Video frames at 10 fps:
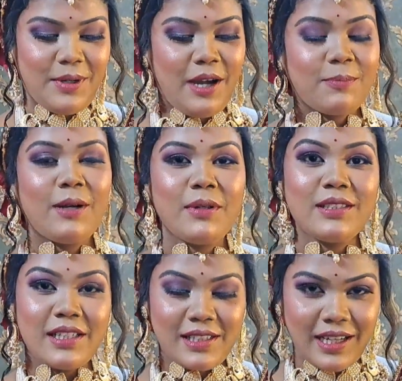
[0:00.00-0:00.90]
আপকামিং
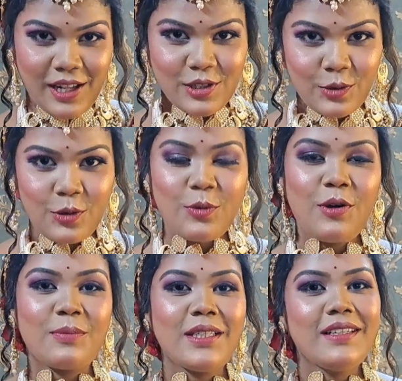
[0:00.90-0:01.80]
যা যা কাজ করব
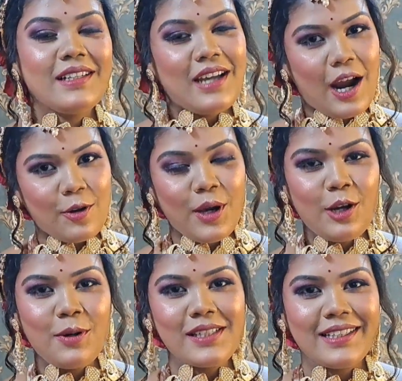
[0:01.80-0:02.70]
আমি আরও
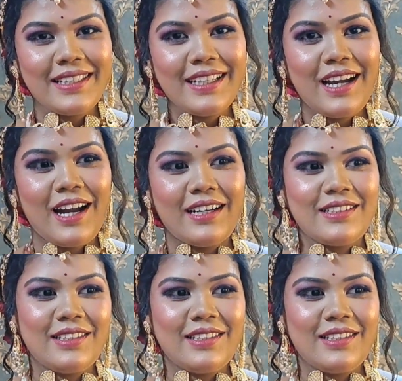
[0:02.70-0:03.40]
ভালোবাসা দিক আর